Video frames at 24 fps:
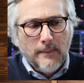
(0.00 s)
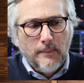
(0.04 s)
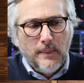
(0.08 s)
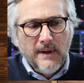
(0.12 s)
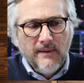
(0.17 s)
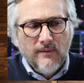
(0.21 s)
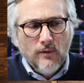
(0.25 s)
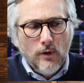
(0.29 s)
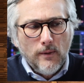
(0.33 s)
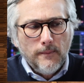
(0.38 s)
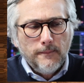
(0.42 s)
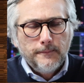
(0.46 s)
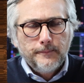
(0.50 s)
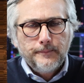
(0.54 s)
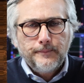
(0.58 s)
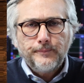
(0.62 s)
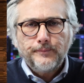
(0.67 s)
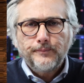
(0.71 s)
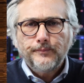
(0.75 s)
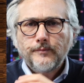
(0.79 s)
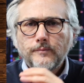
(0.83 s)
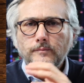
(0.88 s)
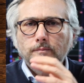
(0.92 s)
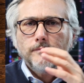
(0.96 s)
pivot,
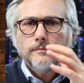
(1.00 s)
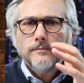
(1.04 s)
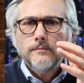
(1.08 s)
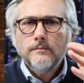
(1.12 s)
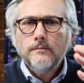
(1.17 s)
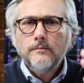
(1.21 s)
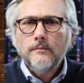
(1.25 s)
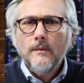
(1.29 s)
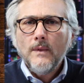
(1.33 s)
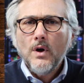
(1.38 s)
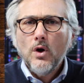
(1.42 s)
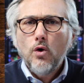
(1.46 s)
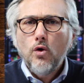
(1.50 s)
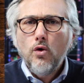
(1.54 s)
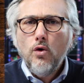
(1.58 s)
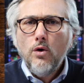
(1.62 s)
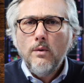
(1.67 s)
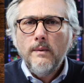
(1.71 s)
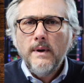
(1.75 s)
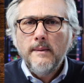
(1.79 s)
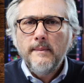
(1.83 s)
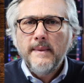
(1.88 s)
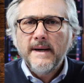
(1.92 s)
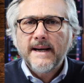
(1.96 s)

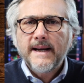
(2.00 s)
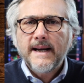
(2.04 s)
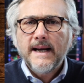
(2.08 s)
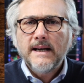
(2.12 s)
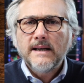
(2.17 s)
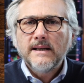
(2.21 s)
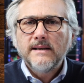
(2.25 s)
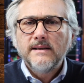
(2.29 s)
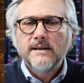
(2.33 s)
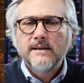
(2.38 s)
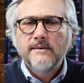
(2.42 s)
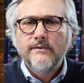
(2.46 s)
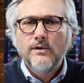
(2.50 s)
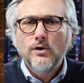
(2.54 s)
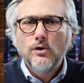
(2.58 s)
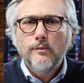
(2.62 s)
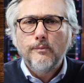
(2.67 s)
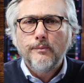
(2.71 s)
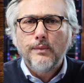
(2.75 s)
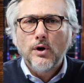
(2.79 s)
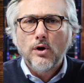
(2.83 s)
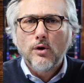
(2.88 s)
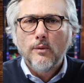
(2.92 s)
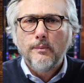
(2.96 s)
come i mercati si
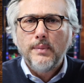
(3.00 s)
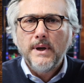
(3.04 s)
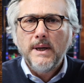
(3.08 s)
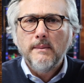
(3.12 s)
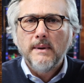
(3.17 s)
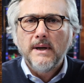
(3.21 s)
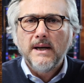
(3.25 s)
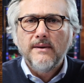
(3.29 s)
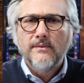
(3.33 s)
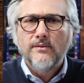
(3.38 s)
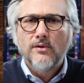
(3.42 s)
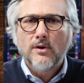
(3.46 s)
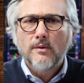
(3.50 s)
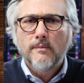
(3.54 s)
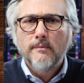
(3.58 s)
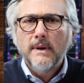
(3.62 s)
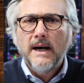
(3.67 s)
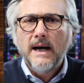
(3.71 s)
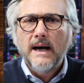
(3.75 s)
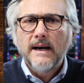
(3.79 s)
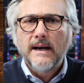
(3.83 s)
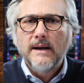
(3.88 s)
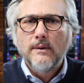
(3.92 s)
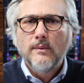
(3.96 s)
sviluppano prima di
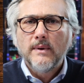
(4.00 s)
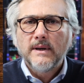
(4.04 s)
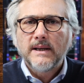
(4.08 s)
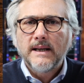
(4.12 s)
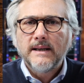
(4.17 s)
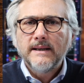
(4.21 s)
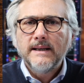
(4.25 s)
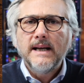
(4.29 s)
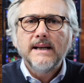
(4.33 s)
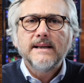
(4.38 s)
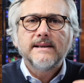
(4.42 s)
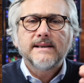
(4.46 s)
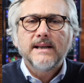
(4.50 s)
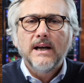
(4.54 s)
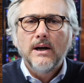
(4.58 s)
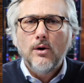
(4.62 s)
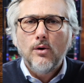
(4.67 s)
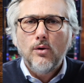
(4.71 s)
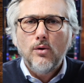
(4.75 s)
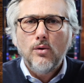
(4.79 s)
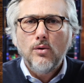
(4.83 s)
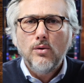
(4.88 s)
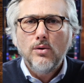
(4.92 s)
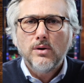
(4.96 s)
formare una tendenza
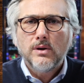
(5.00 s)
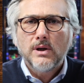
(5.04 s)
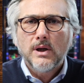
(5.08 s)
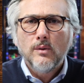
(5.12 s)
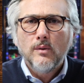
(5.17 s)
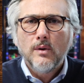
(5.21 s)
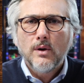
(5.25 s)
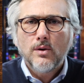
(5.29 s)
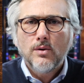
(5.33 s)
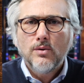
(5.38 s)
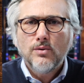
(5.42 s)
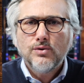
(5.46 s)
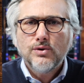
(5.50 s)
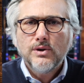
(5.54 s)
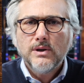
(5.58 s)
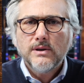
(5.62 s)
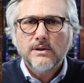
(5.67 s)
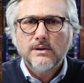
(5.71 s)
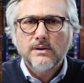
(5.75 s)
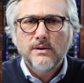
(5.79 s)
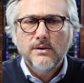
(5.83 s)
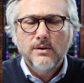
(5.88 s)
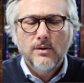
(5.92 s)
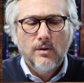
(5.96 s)
oltre una
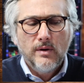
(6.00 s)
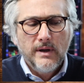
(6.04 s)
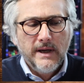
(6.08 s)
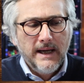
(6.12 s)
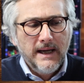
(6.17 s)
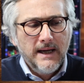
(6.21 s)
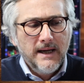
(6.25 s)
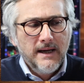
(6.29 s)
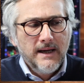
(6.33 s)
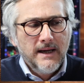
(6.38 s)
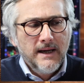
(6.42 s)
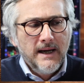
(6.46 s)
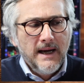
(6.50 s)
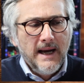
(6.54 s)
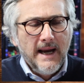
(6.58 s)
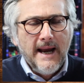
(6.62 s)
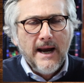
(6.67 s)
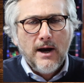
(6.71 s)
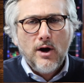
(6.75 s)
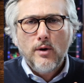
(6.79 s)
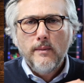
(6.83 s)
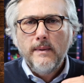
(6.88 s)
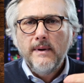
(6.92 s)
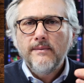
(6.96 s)
congestione
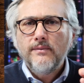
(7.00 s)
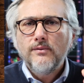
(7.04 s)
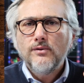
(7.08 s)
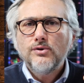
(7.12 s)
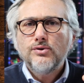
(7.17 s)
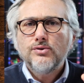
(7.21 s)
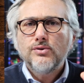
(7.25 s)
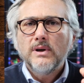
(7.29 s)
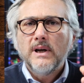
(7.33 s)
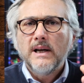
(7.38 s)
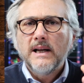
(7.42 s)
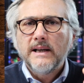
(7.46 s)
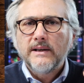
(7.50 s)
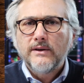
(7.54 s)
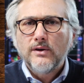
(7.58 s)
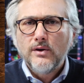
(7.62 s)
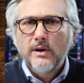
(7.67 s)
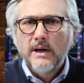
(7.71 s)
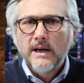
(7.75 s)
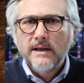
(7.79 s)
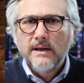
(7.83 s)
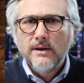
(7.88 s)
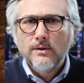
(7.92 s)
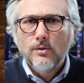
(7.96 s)
e come funziona la
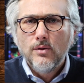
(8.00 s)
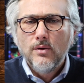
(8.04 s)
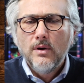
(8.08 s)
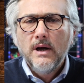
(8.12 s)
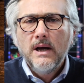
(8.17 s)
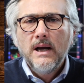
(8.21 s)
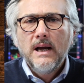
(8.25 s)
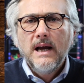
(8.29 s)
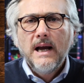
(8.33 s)
teoria di Do.